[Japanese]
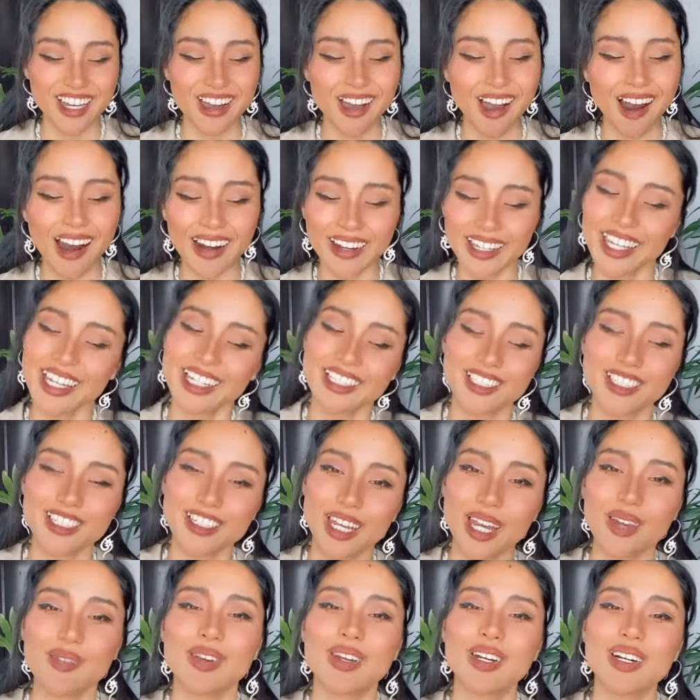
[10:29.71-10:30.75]

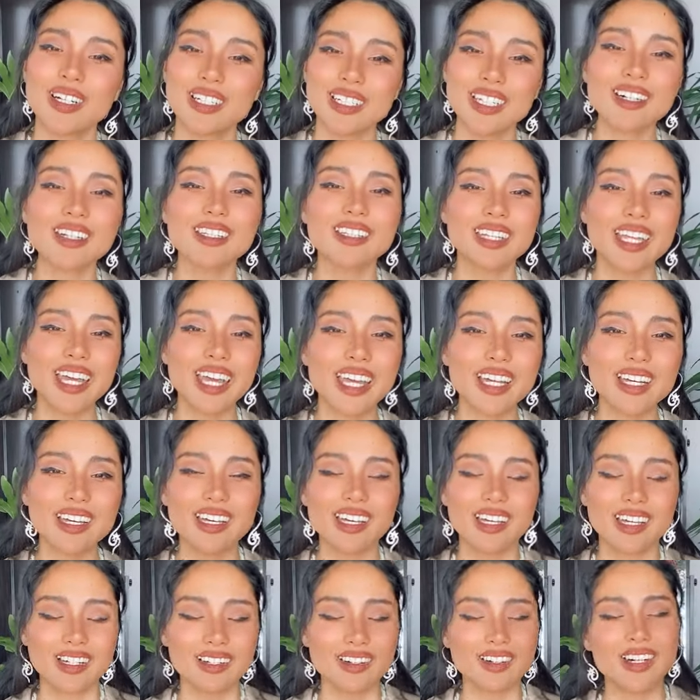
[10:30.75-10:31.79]
アーキアンズ・ギャブリエを読んで
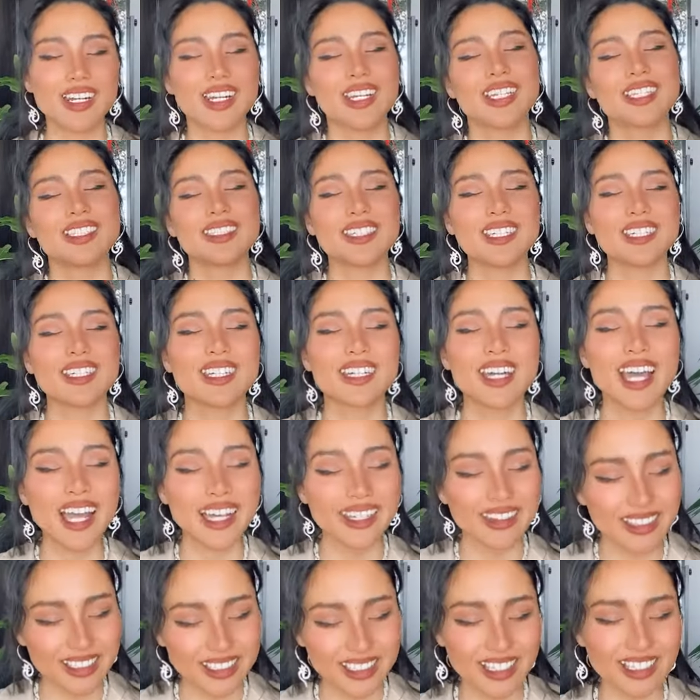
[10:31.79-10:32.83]
これについて
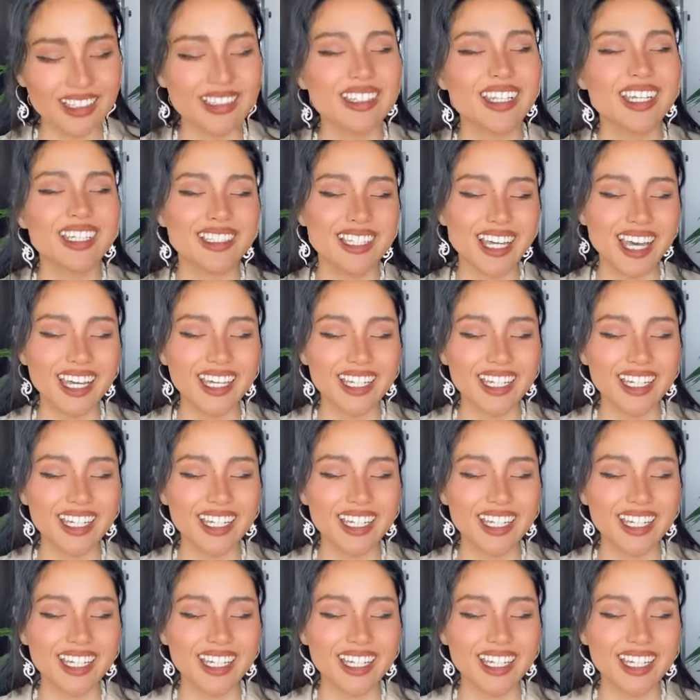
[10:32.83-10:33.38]
ガイドしてくださ